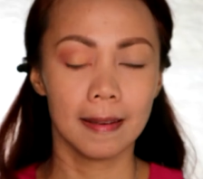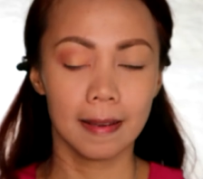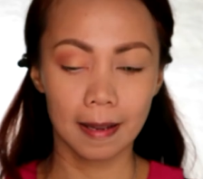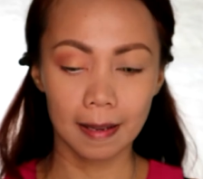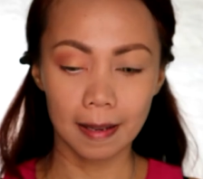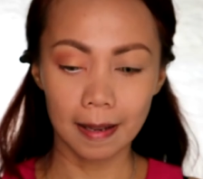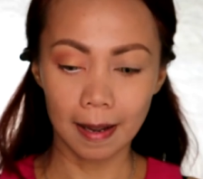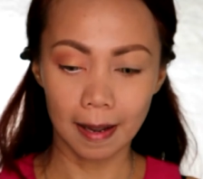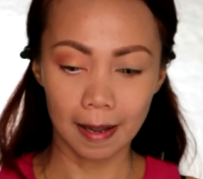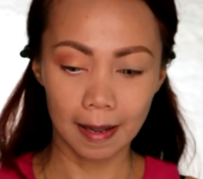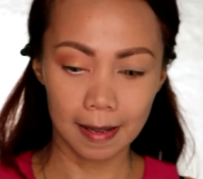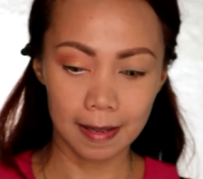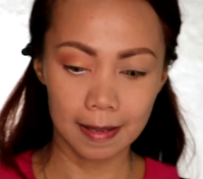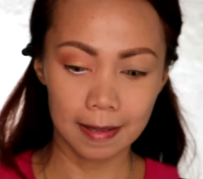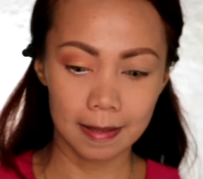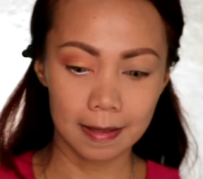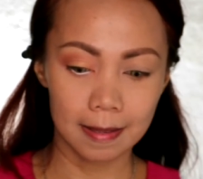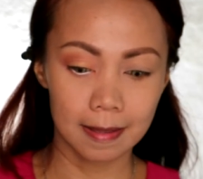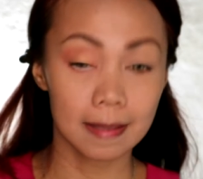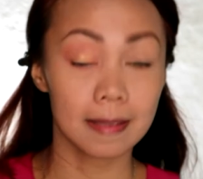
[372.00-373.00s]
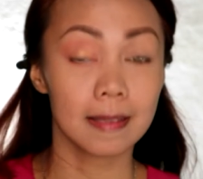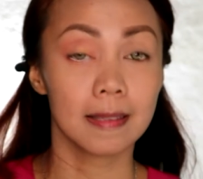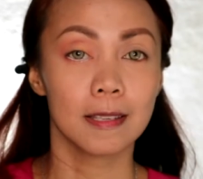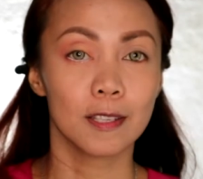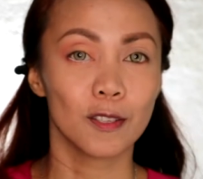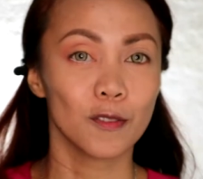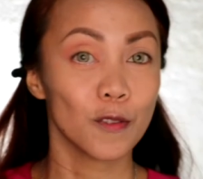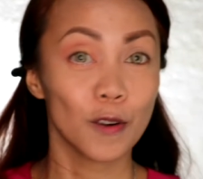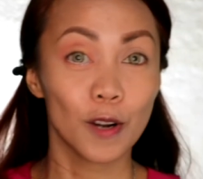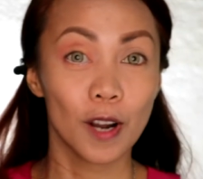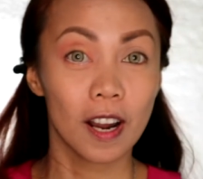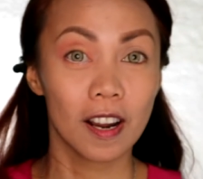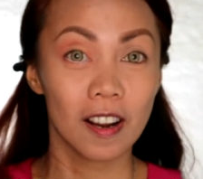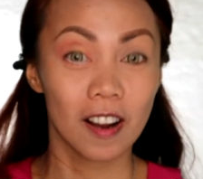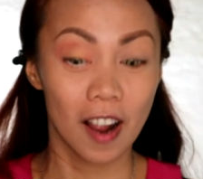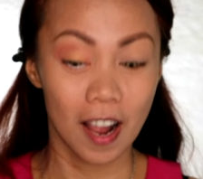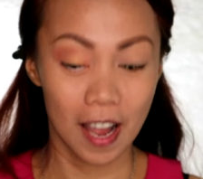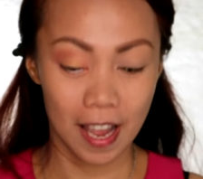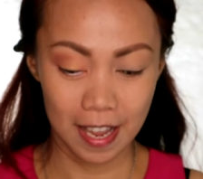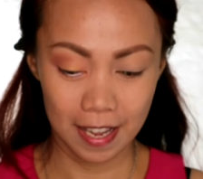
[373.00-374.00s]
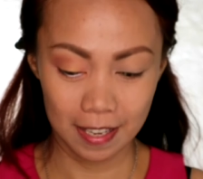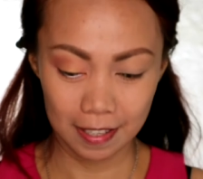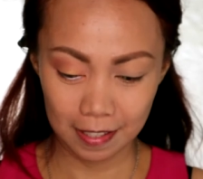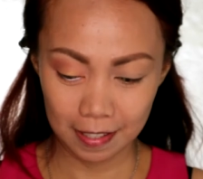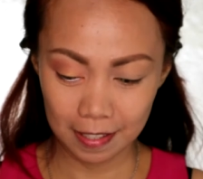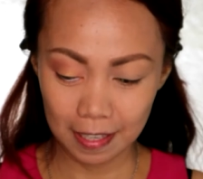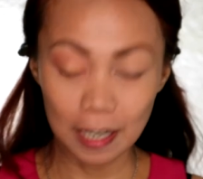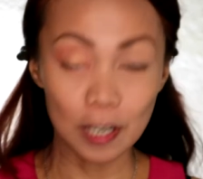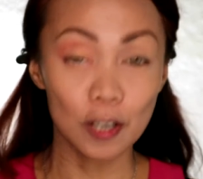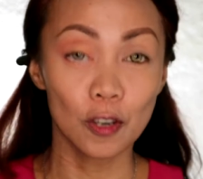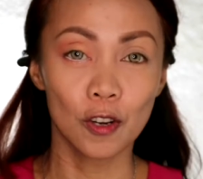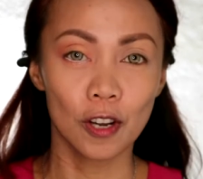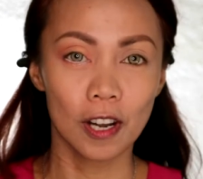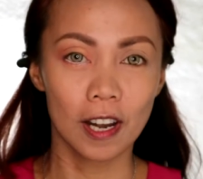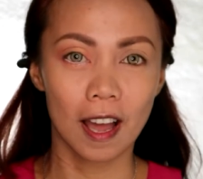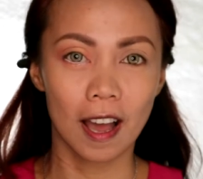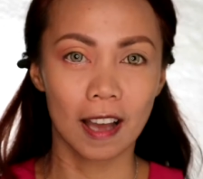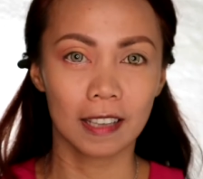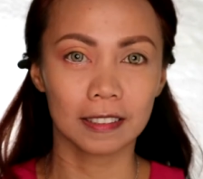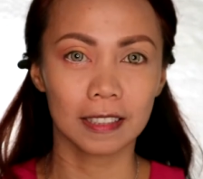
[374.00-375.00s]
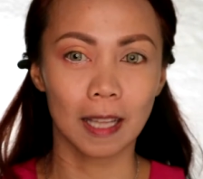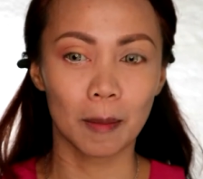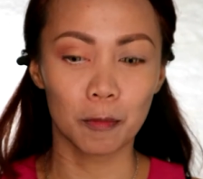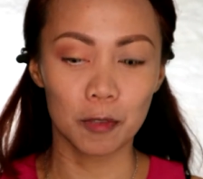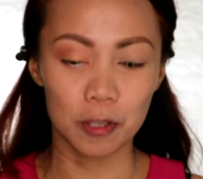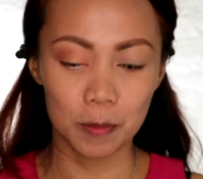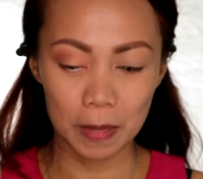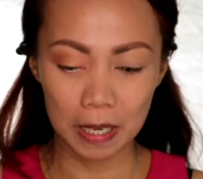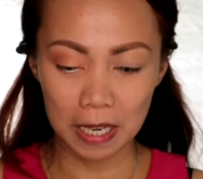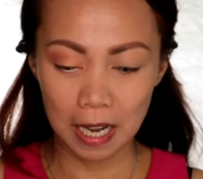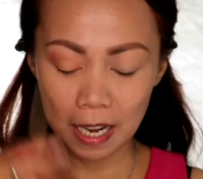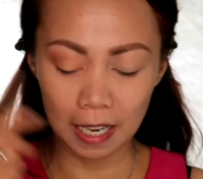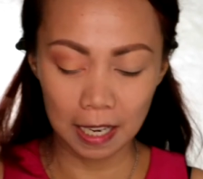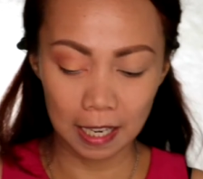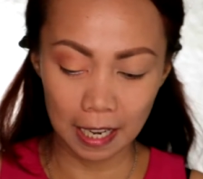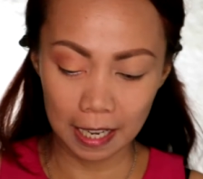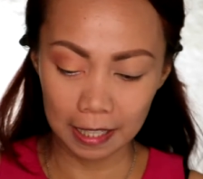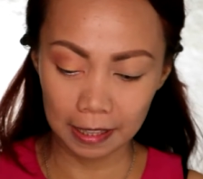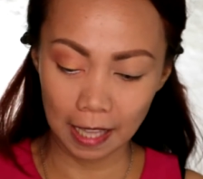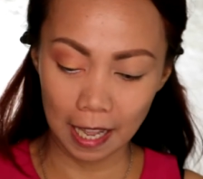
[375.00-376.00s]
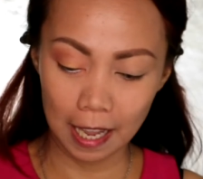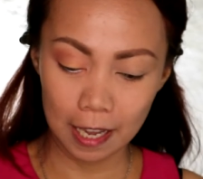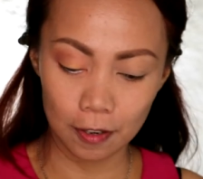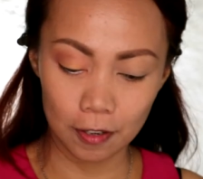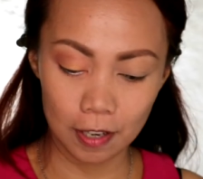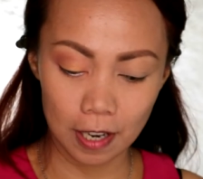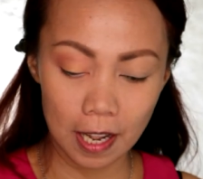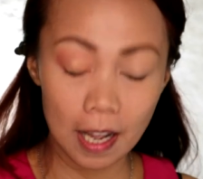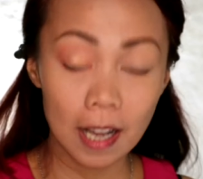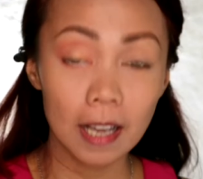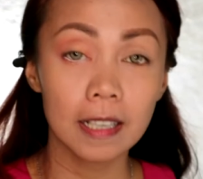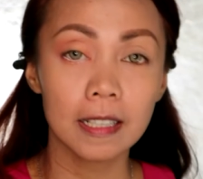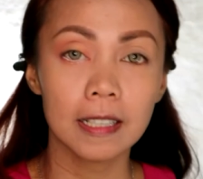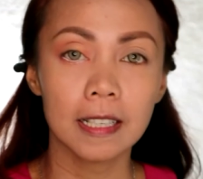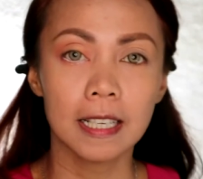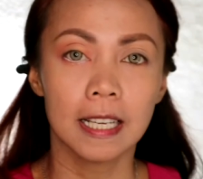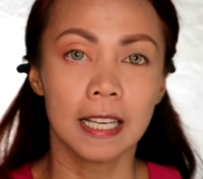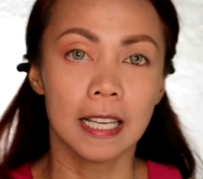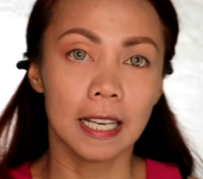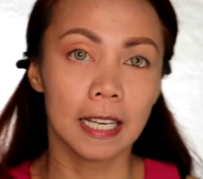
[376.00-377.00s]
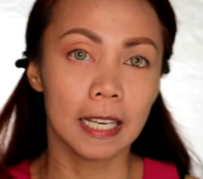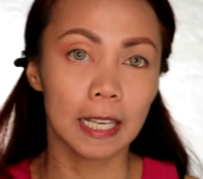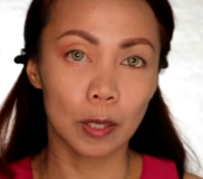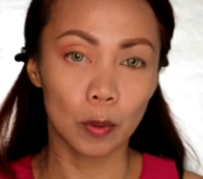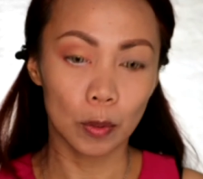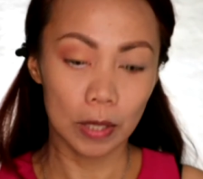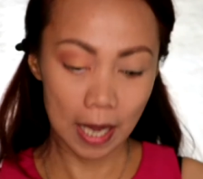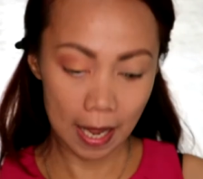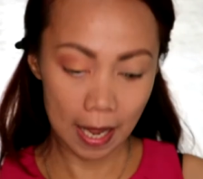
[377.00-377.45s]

na guys, this is for our eyes. Ganun lang. Tapos maglalagay tayo ng liquid